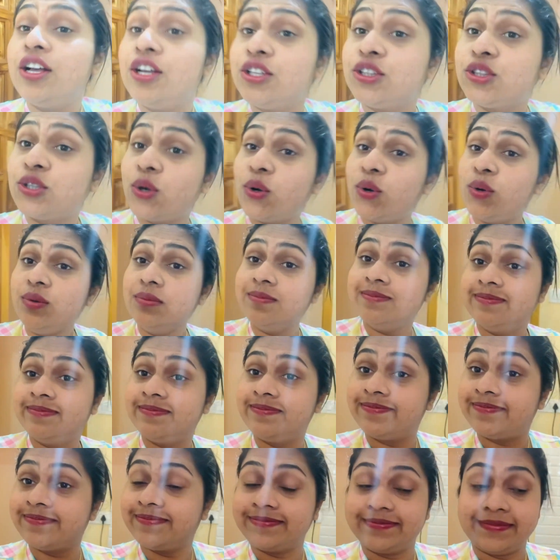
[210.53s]
তো
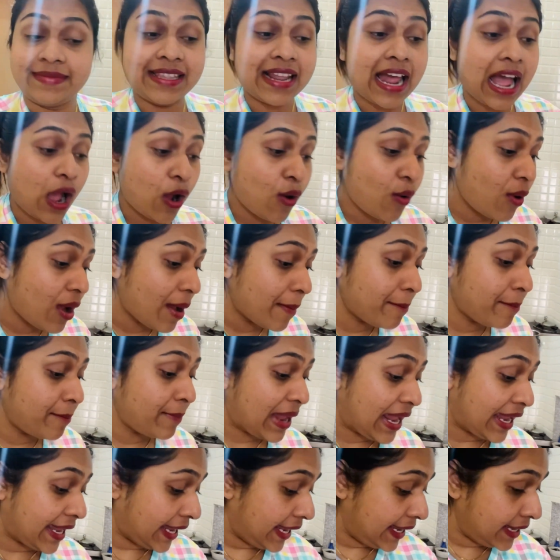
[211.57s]
নাও আই এম
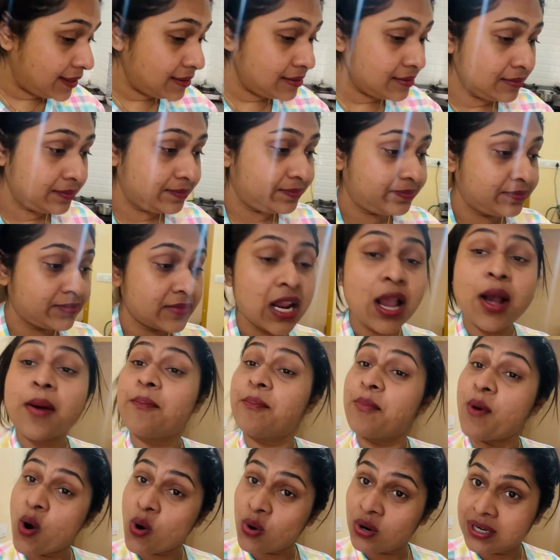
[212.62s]
মেকিং
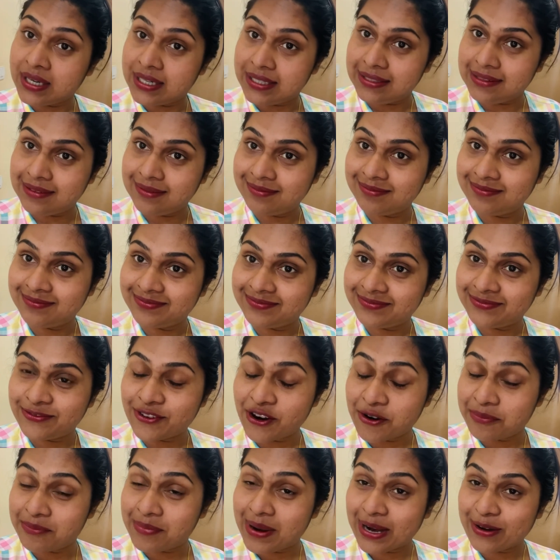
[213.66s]
পোঙ্গল ফর
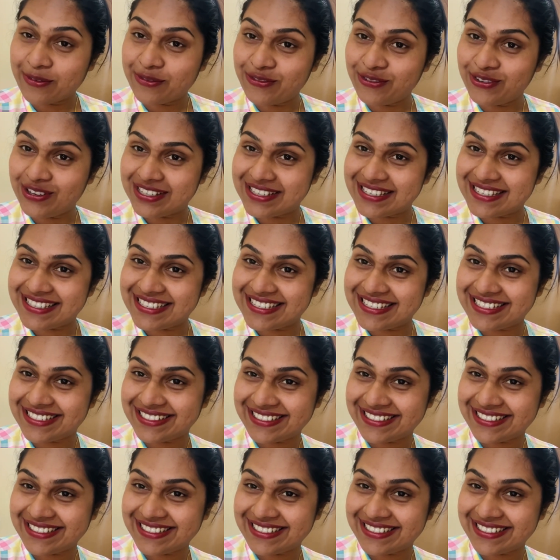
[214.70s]
ব্রেকফাস্ট